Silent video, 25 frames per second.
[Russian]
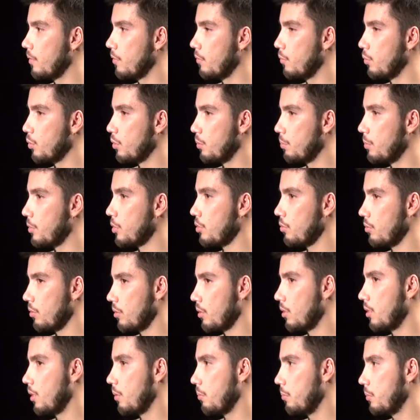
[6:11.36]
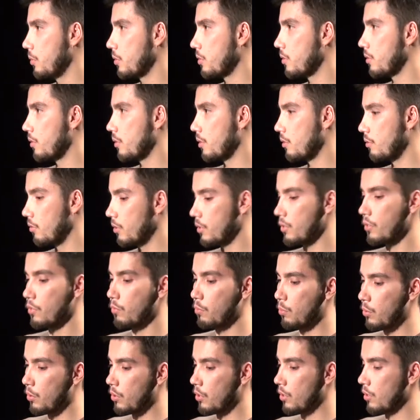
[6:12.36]
Вот, и пришла такая мысль
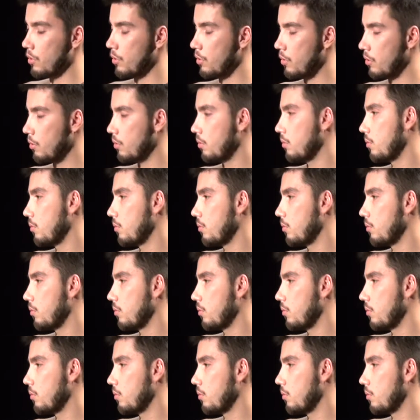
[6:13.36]
класть букет